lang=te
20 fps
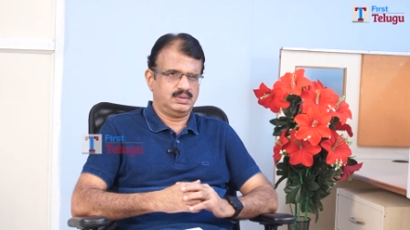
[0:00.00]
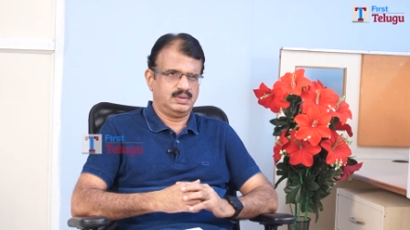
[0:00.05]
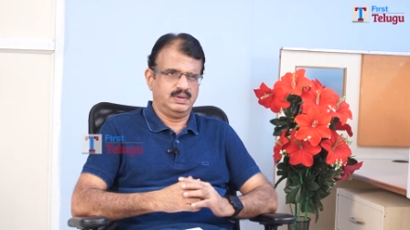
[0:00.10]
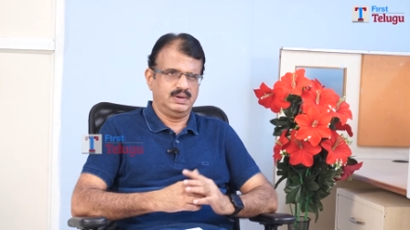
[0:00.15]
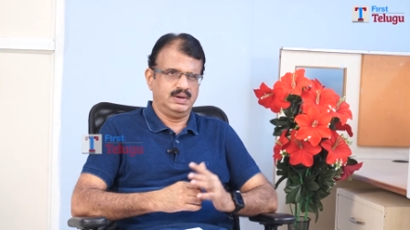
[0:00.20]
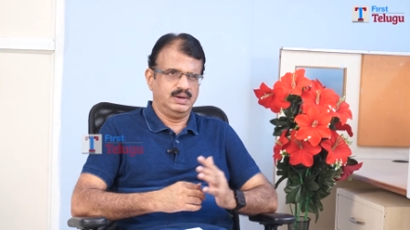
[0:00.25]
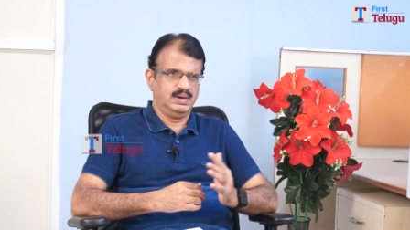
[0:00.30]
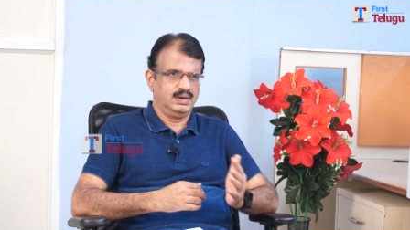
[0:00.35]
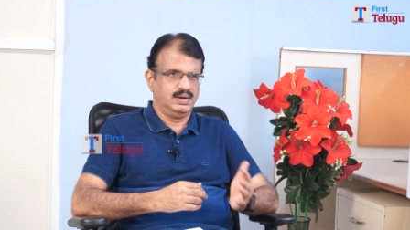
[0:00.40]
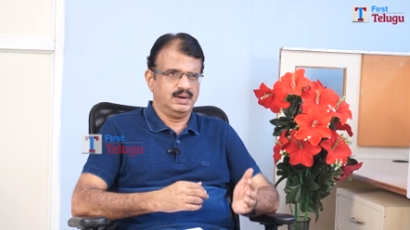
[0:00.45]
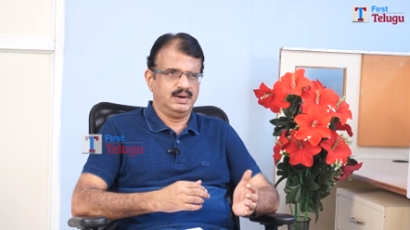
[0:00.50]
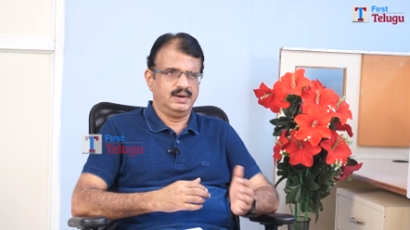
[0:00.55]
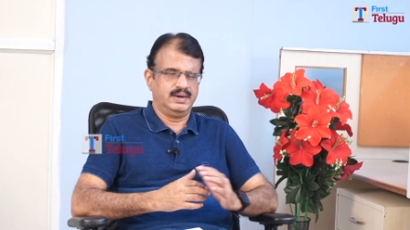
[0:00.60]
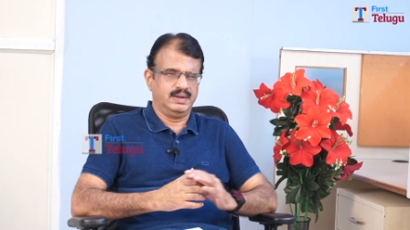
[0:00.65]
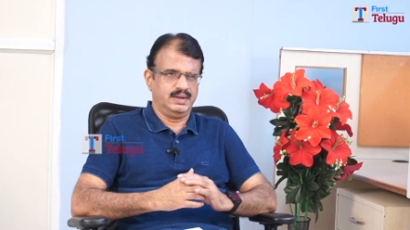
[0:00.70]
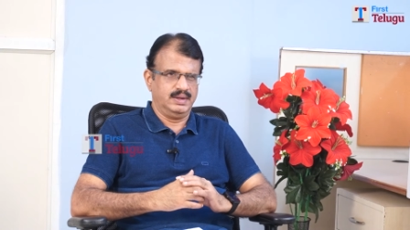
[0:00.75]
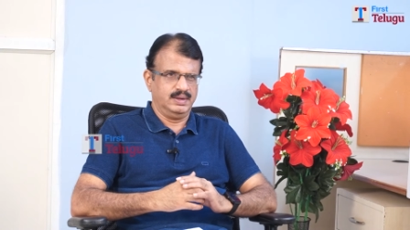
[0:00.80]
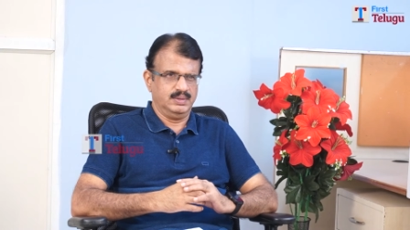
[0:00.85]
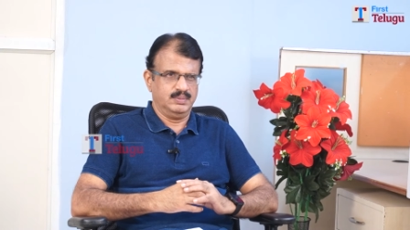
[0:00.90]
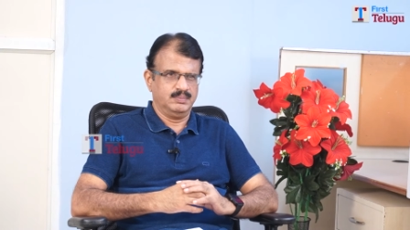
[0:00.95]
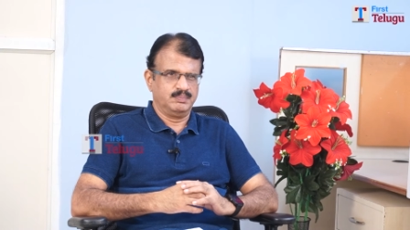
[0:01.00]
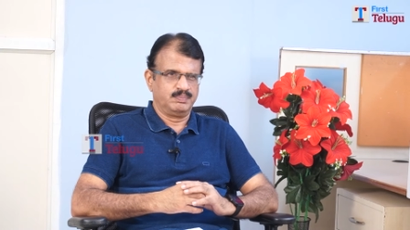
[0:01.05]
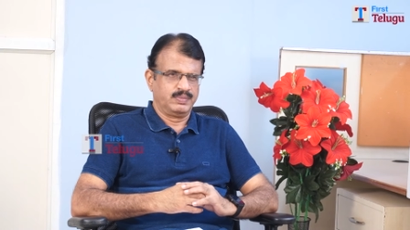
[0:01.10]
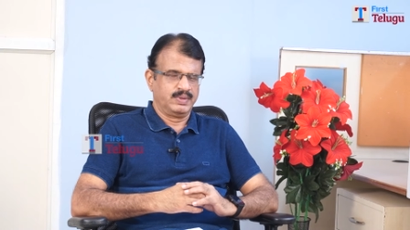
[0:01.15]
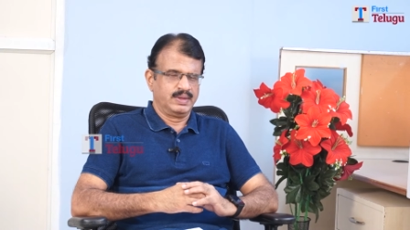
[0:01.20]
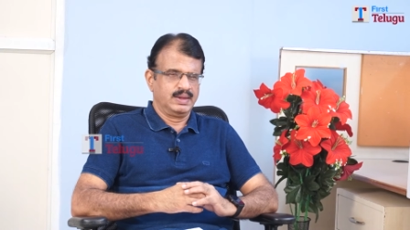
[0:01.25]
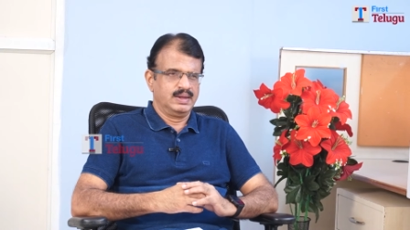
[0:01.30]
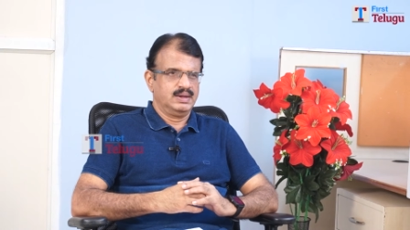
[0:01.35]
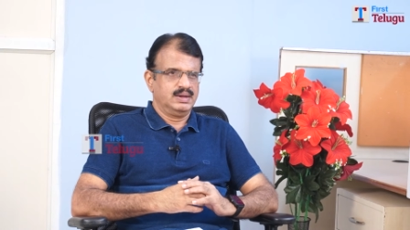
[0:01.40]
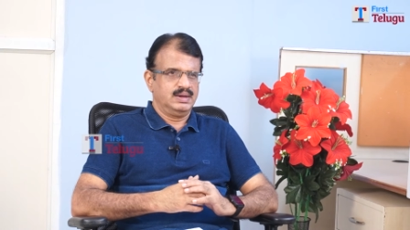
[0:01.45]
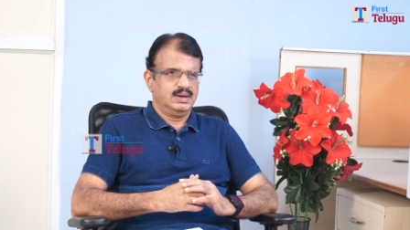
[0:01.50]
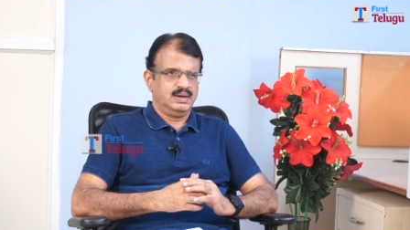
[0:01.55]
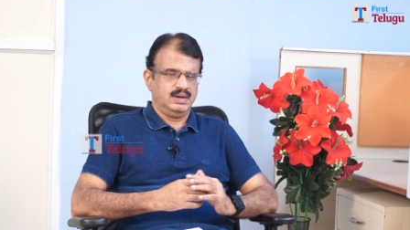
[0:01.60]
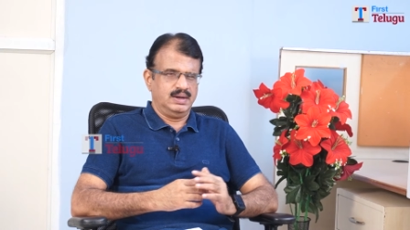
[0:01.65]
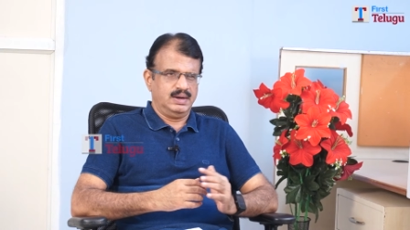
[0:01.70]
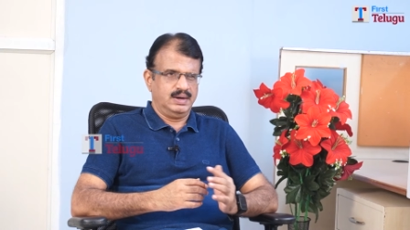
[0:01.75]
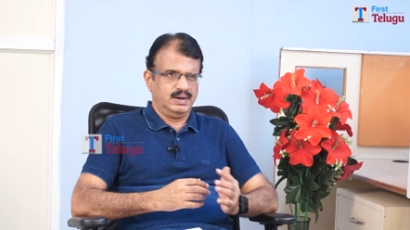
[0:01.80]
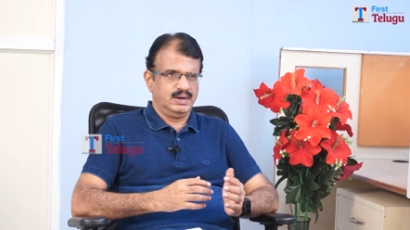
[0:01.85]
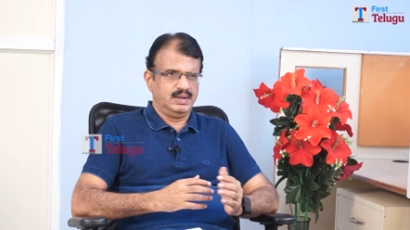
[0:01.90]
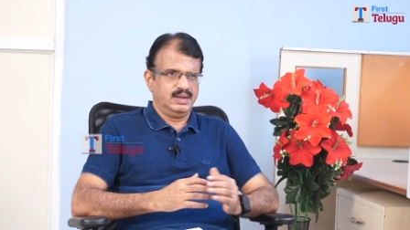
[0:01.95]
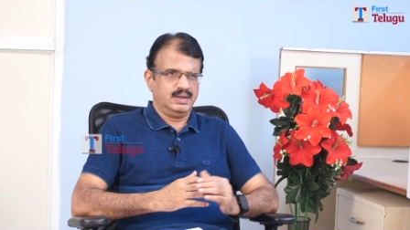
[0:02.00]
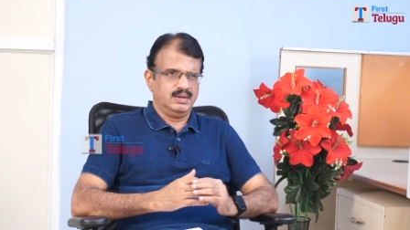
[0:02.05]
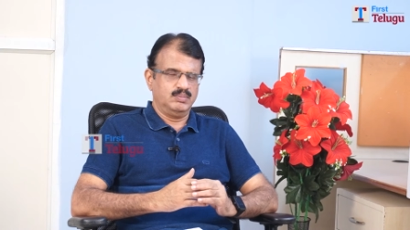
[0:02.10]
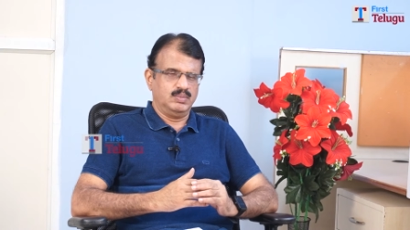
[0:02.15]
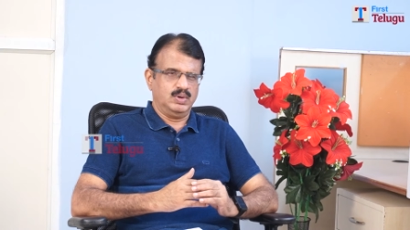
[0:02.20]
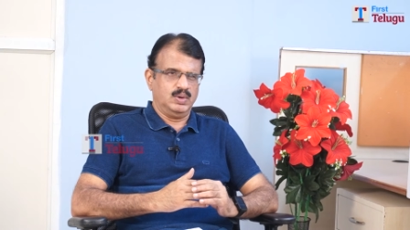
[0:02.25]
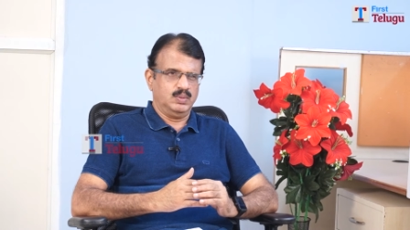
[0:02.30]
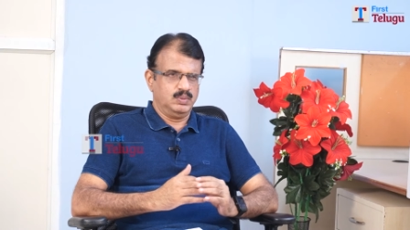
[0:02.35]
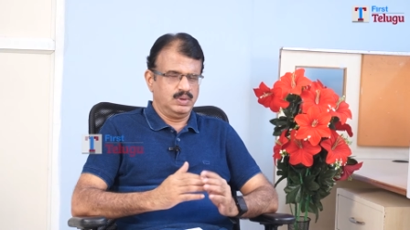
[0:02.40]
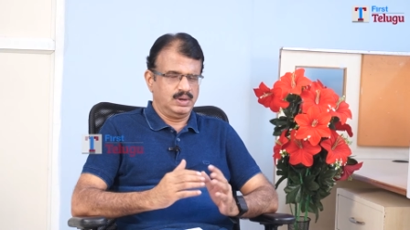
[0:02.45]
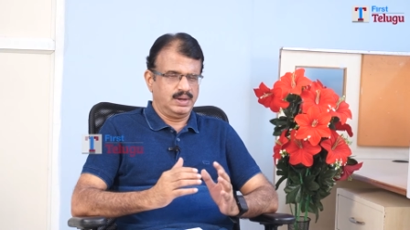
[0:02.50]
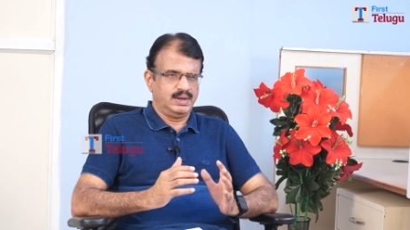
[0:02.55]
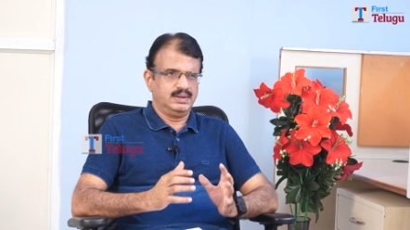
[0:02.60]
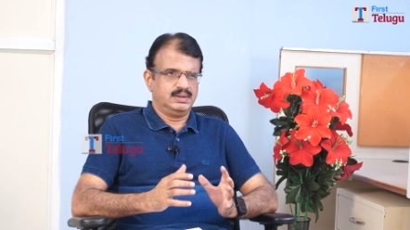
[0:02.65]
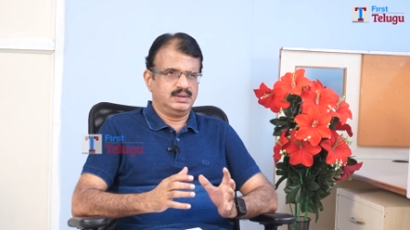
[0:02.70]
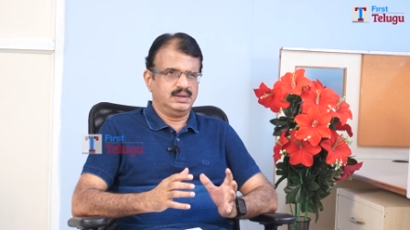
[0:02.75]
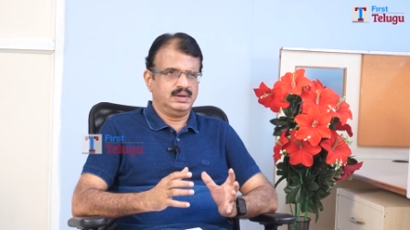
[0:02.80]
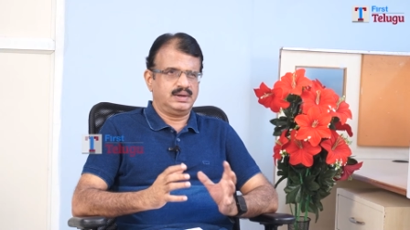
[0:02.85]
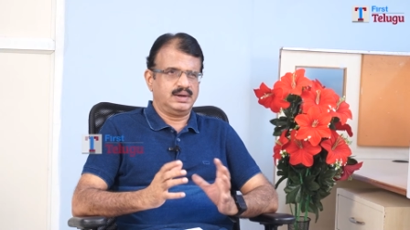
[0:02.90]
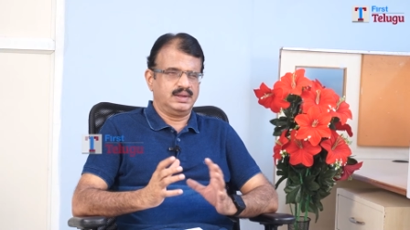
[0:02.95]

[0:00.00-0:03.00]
వెళ్ళి ల్యాండ్ అయ్యారు ల్యాండ్ అయ్యి మామూలుగా అయితే